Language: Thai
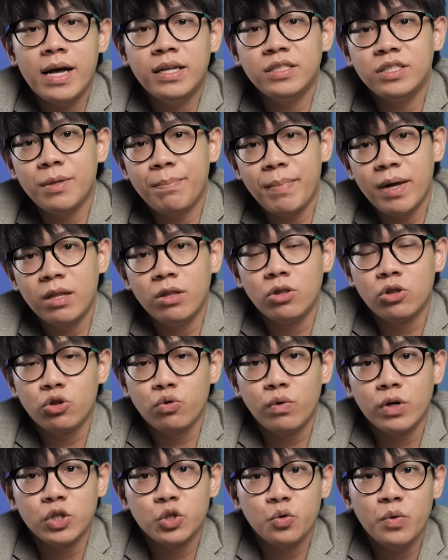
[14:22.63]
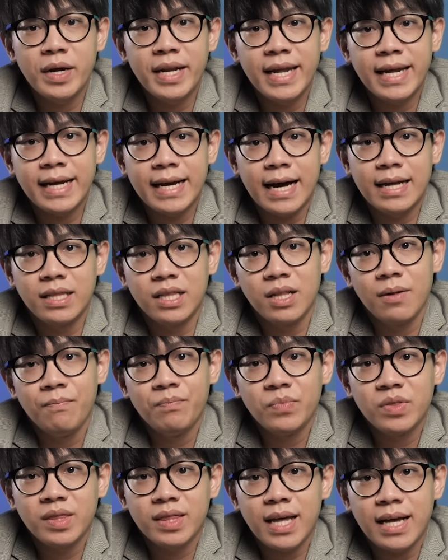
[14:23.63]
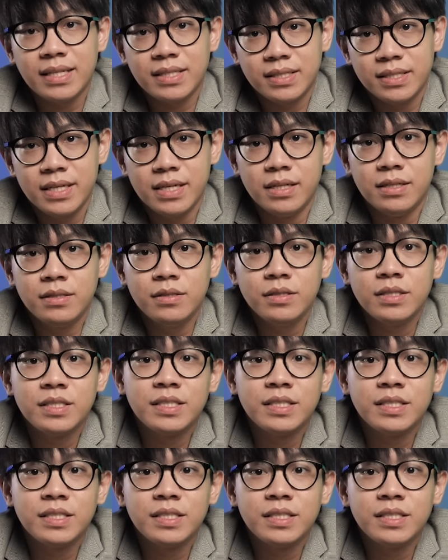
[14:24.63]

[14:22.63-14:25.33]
ว่าจะเป็นตัวช่วยในการตัดสิน